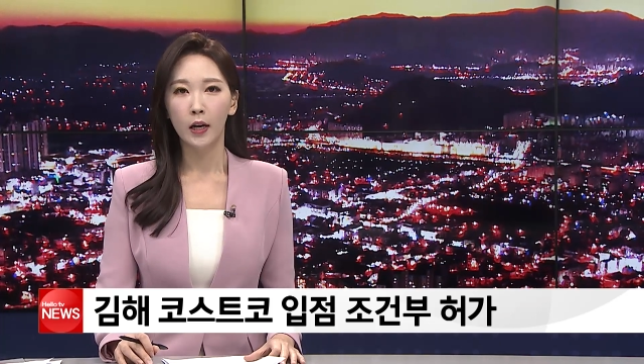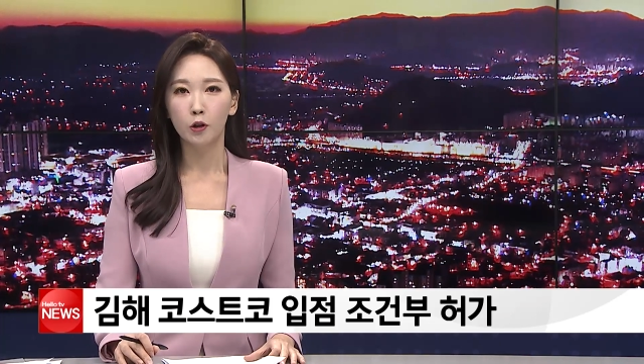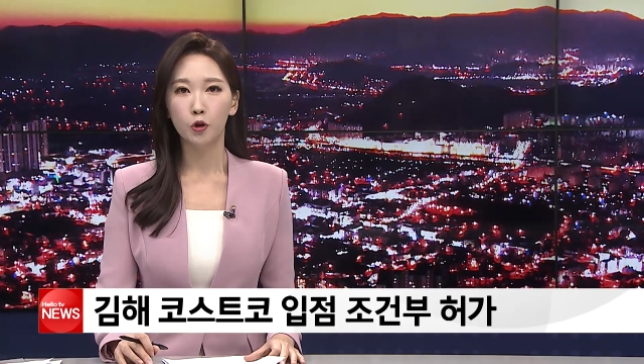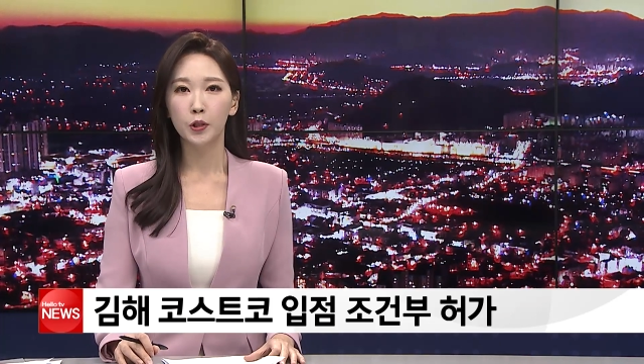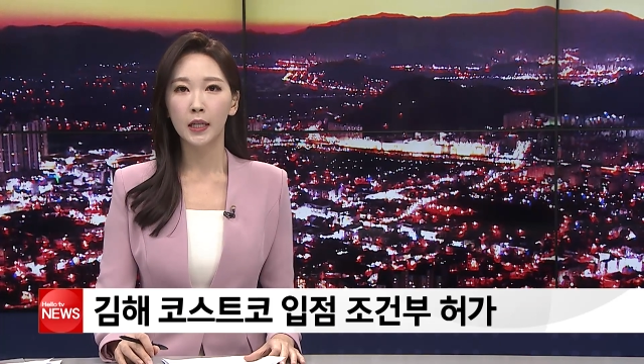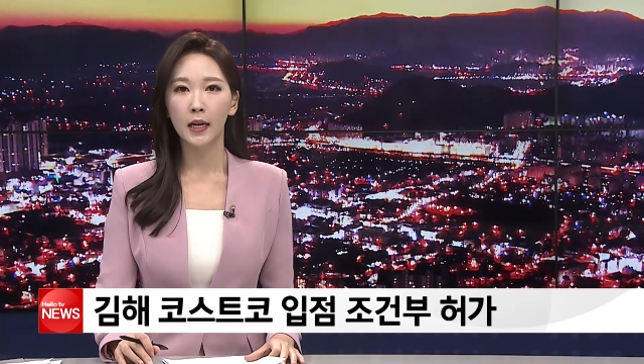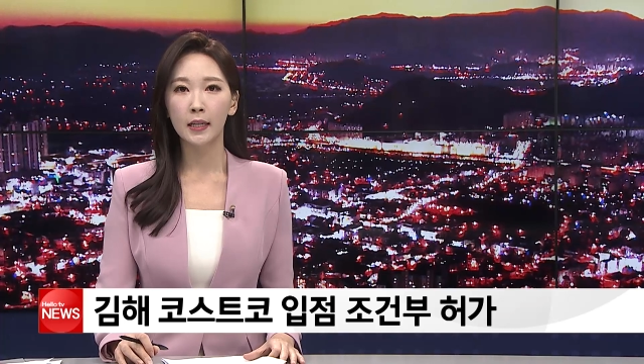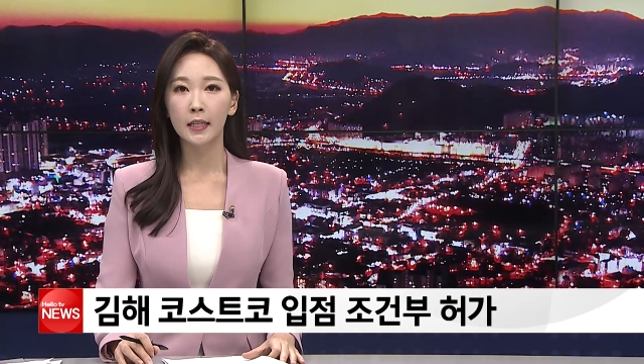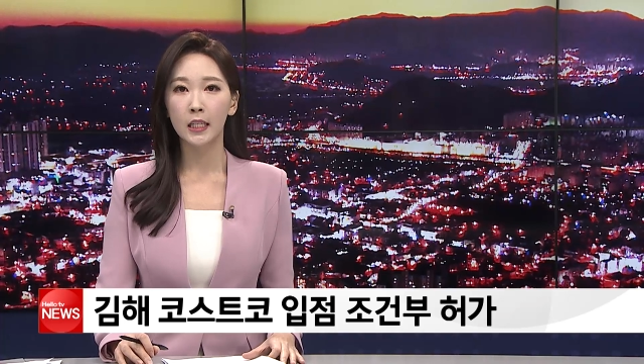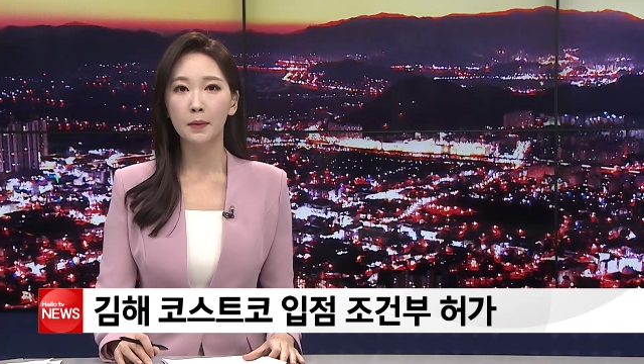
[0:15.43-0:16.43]

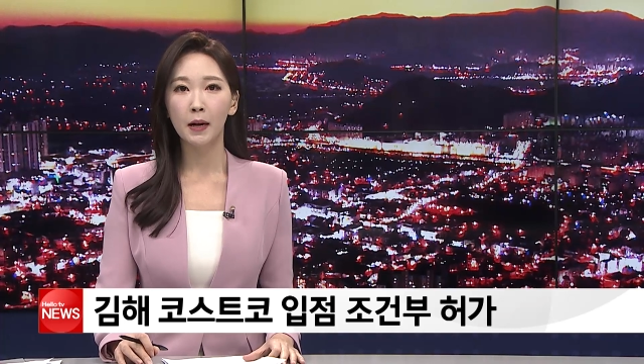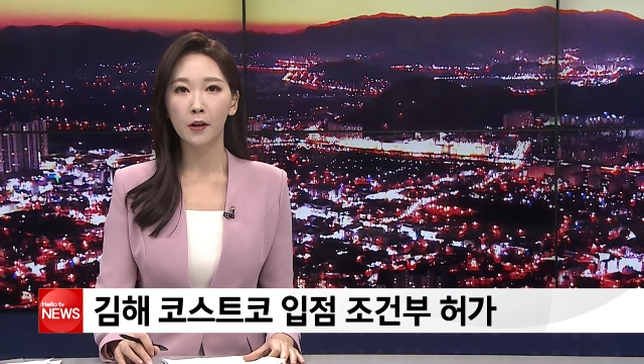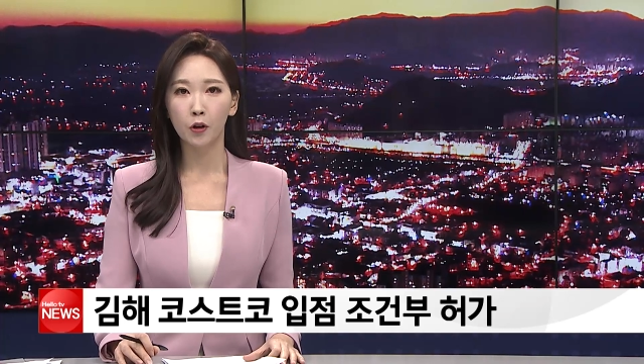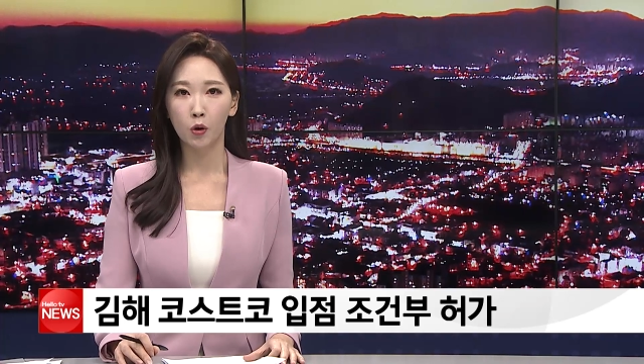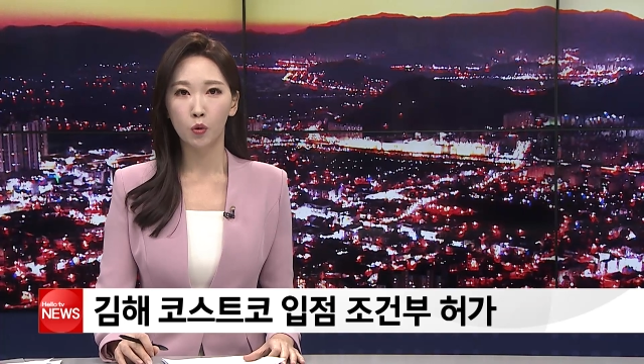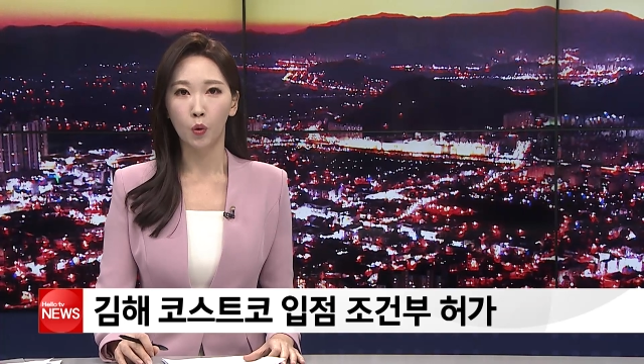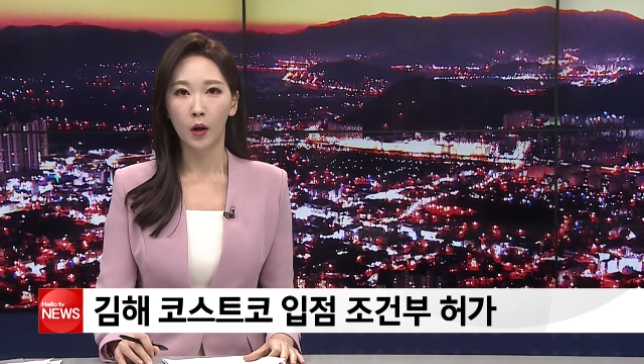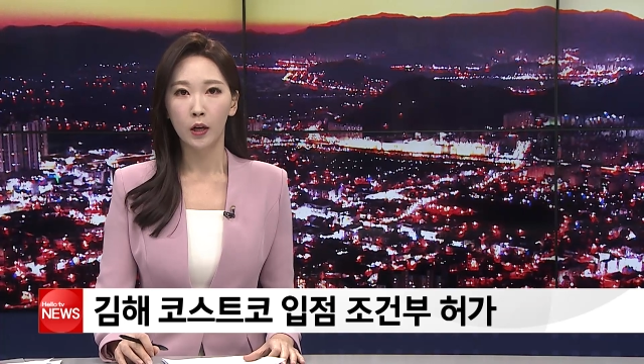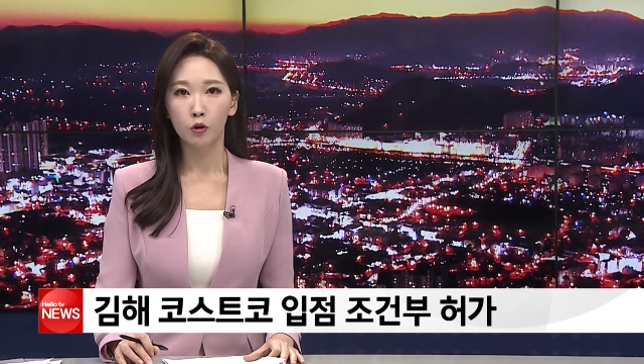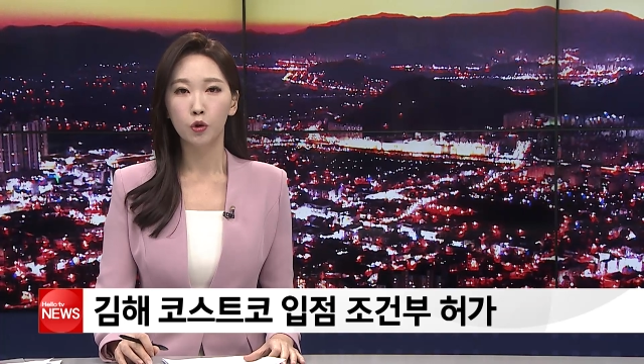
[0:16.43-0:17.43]
주차난이 심할 경우
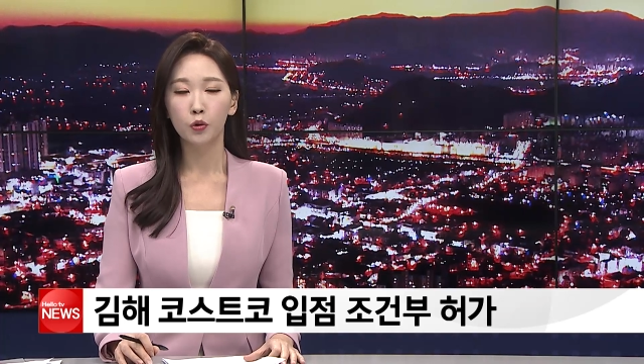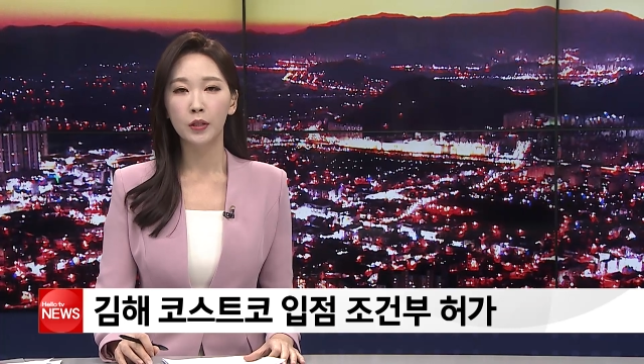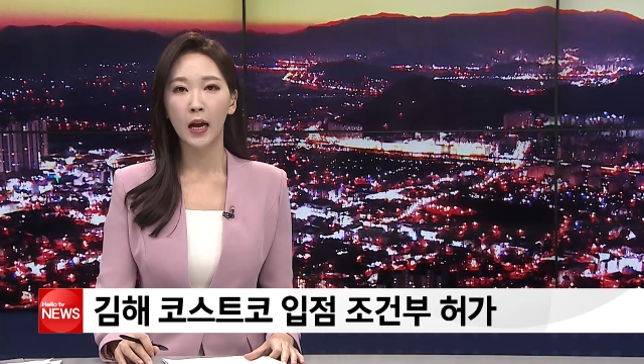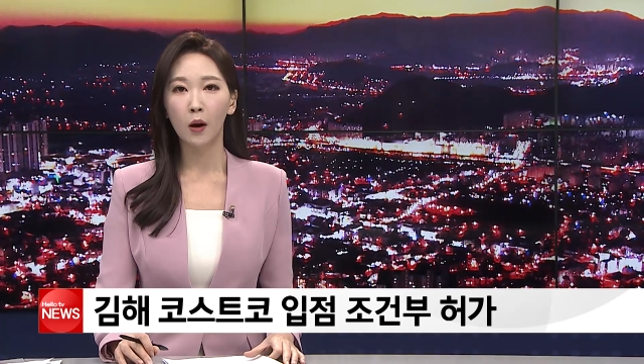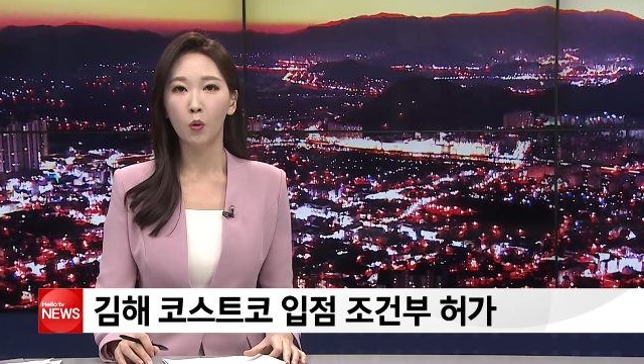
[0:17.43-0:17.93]
주차